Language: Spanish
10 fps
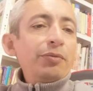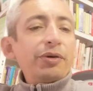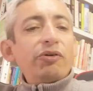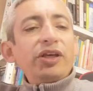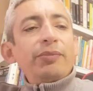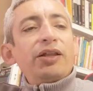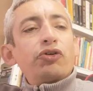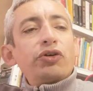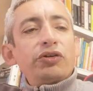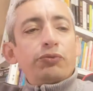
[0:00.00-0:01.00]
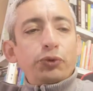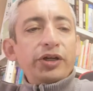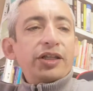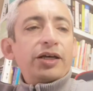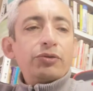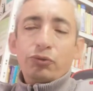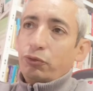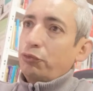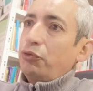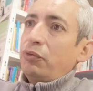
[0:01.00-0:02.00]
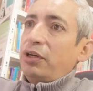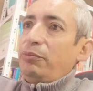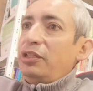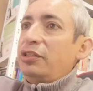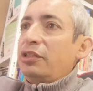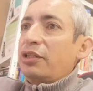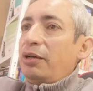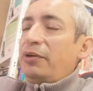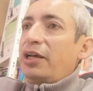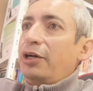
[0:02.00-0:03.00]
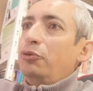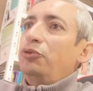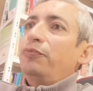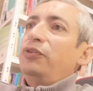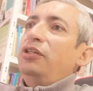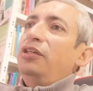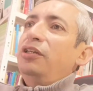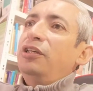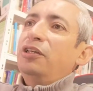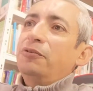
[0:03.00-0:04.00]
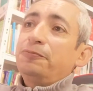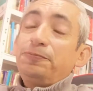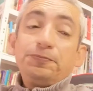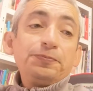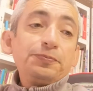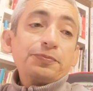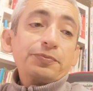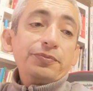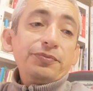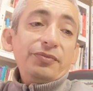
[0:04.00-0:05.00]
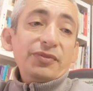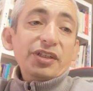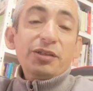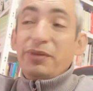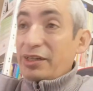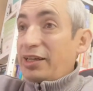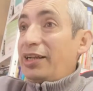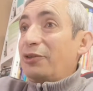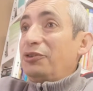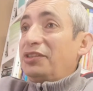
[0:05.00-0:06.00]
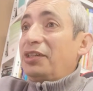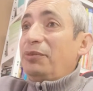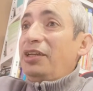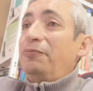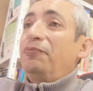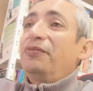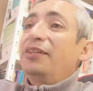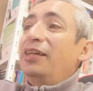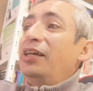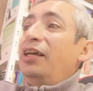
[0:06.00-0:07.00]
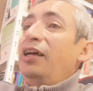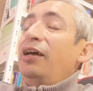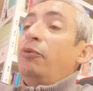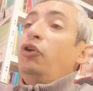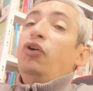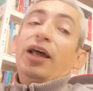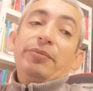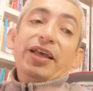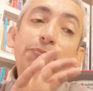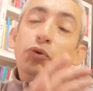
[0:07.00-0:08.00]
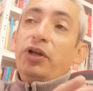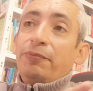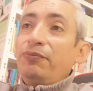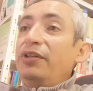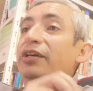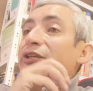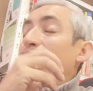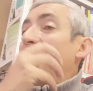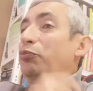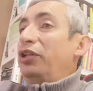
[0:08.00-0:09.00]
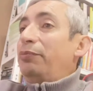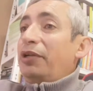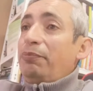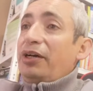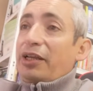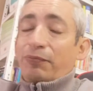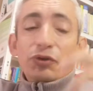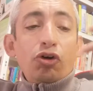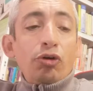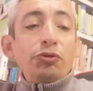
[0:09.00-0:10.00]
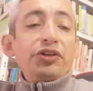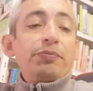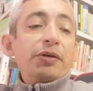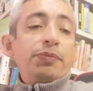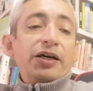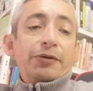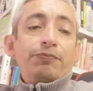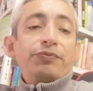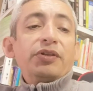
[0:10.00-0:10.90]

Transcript: Pero ella me lo, yo fui a dar un curso a Minatitlán, Veracruz y, y me regalaron esta miel. Bueno, la miel pura. Yo después la preparé. ¿Cómo se prepara?